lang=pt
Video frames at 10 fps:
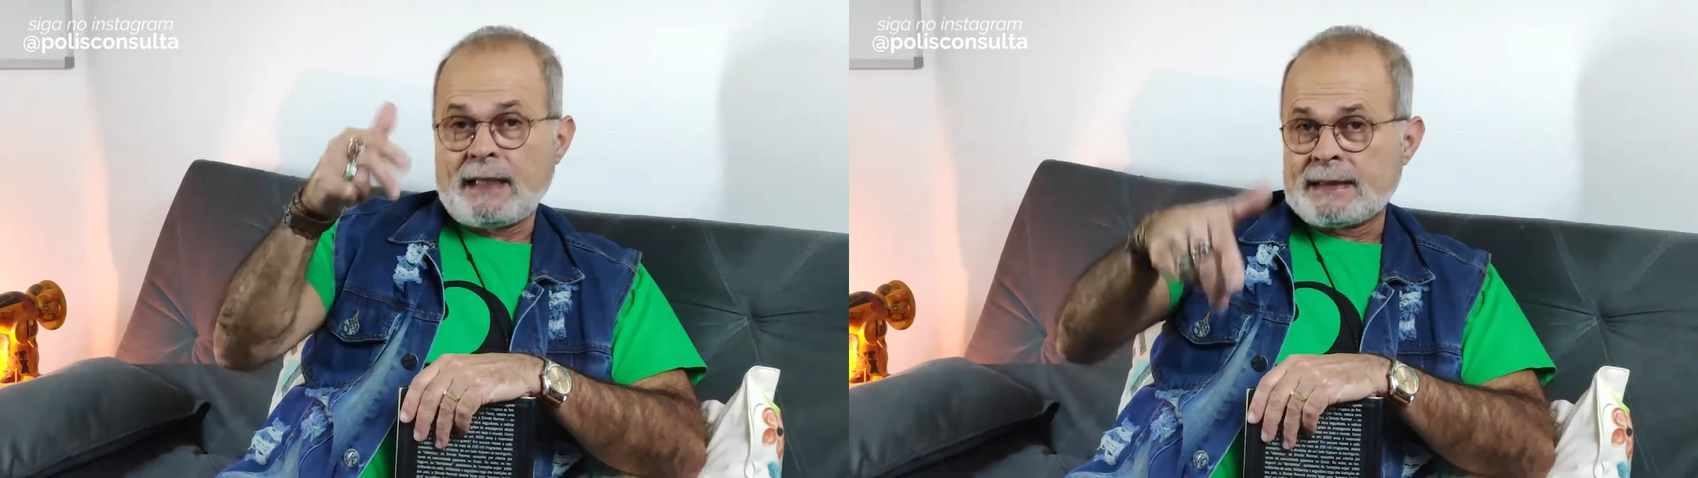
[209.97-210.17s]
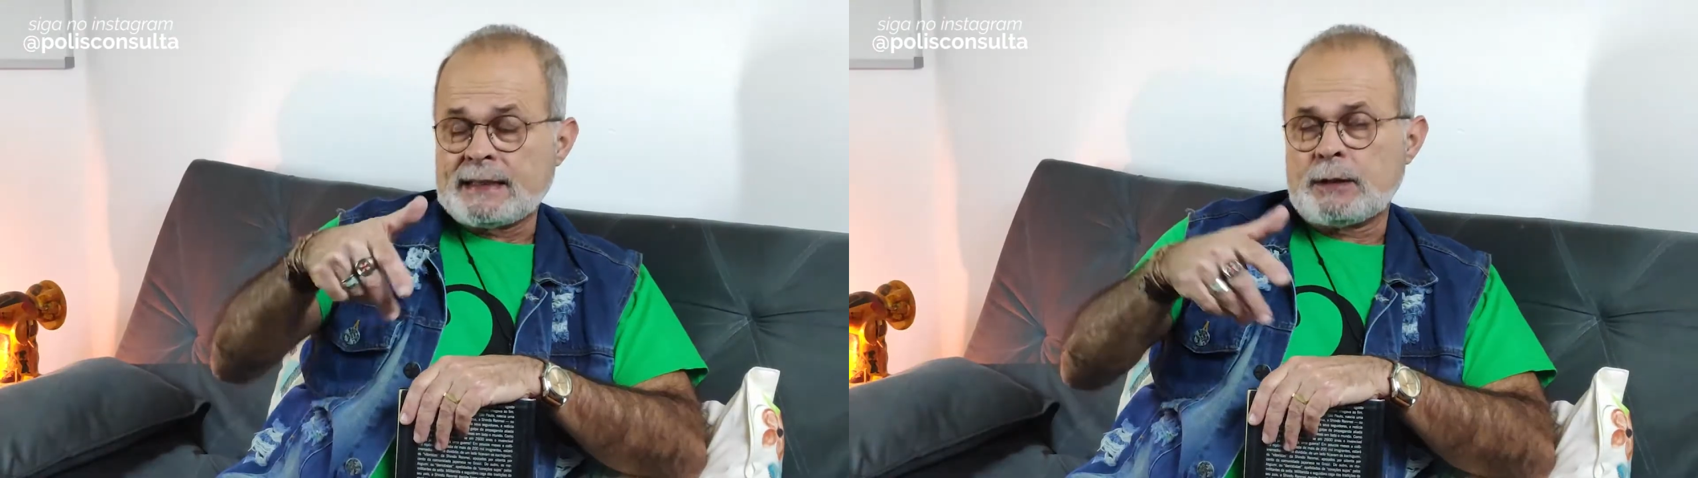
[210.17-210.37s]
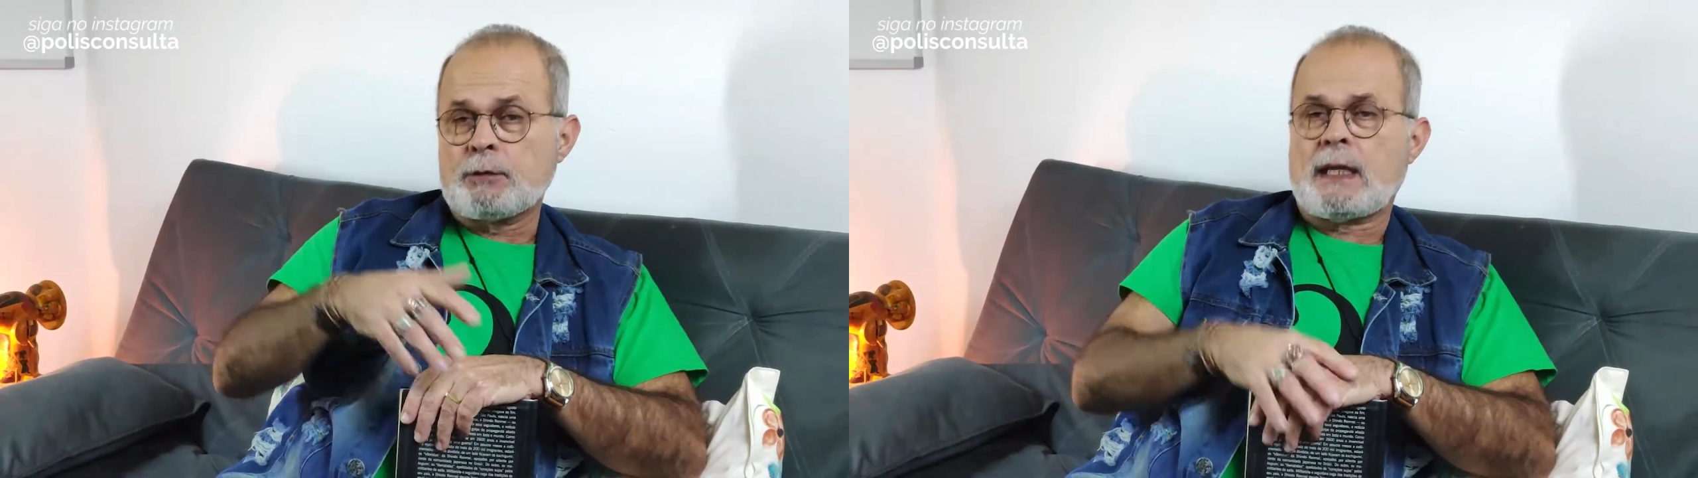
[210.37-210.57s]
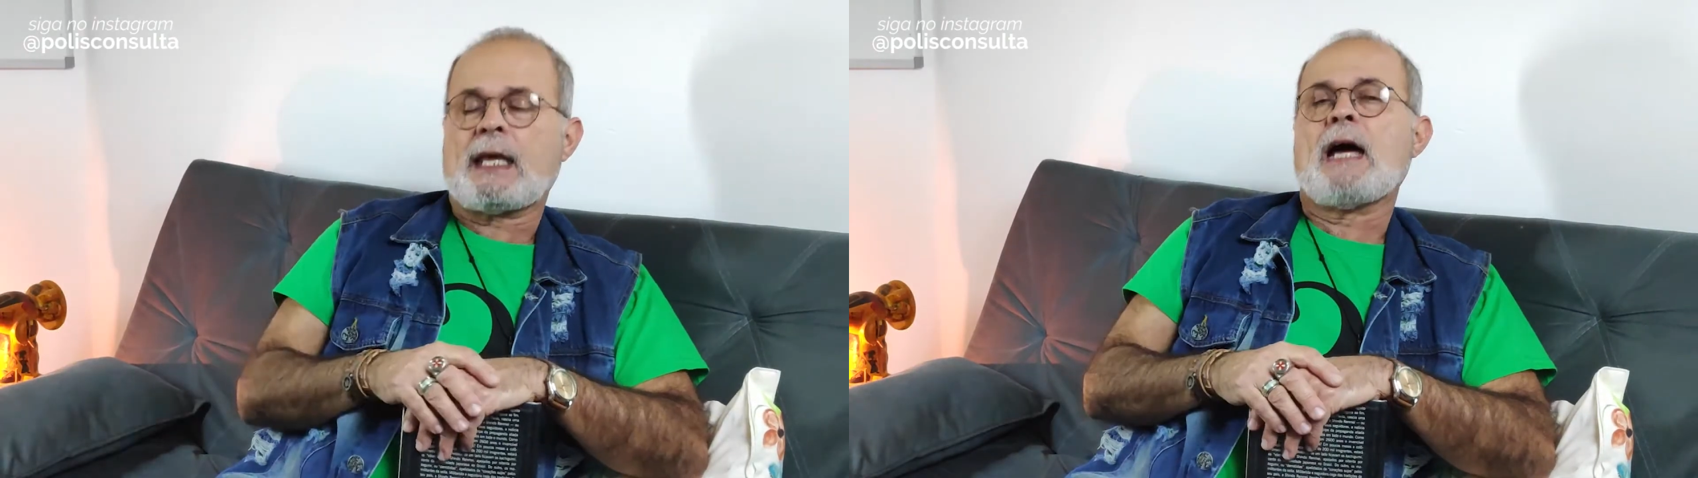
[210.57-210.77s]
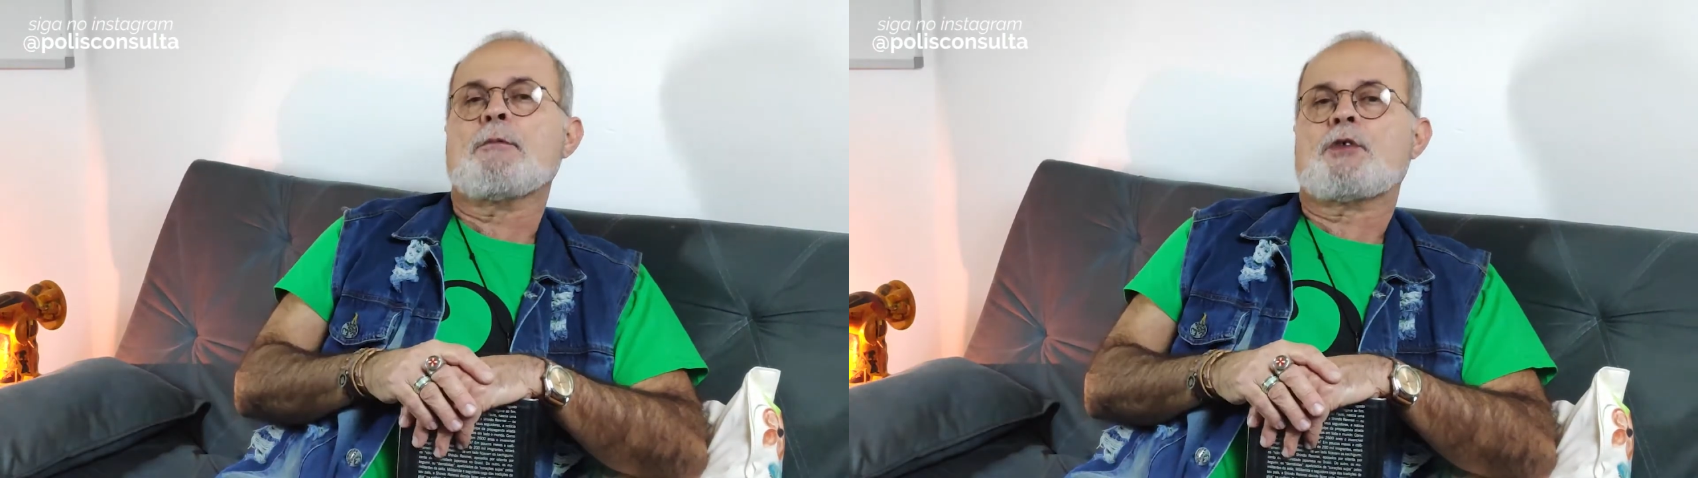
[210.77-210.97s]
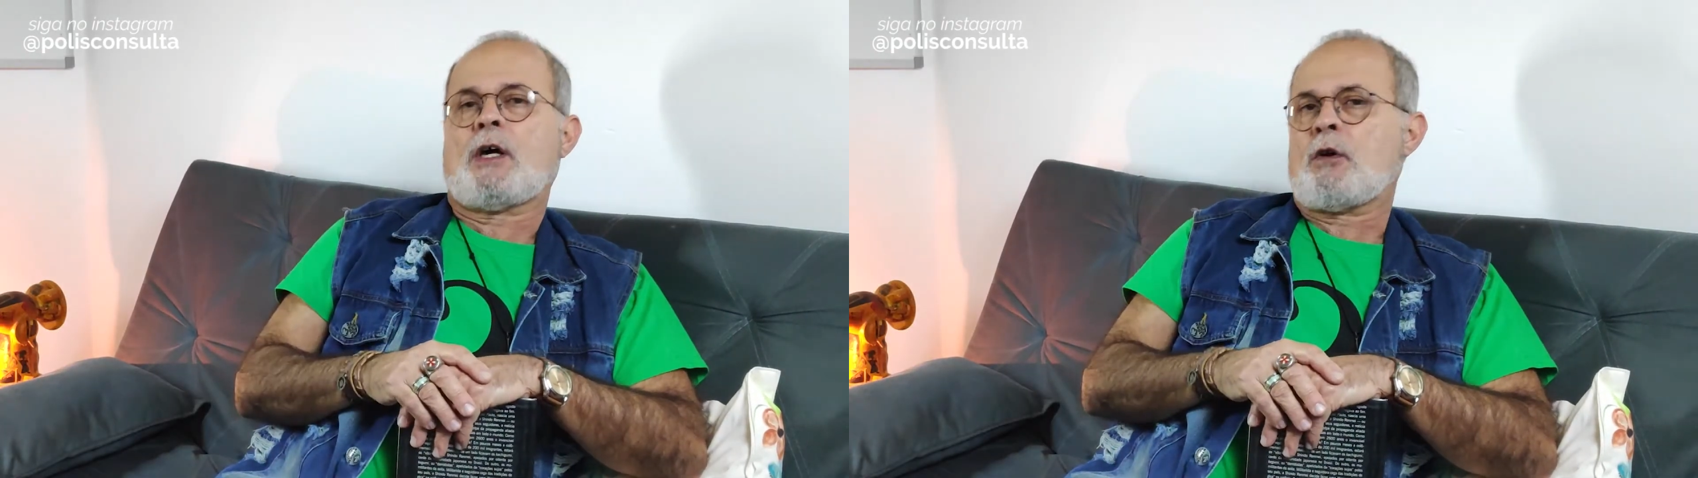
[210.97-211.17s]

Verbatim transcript: Mas na Segunda Guerra Mundial